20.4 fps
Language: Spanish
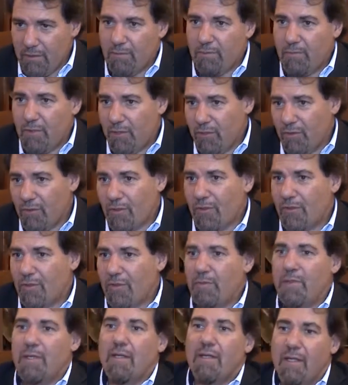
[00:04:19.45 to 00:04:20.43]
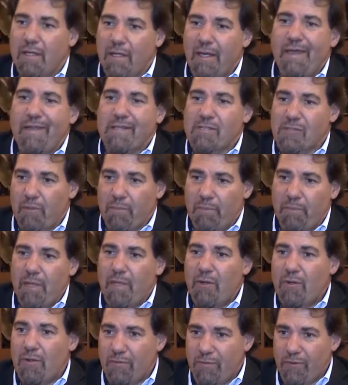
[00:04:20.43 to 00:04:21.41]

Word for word: Ministro de Economía, ex empleado del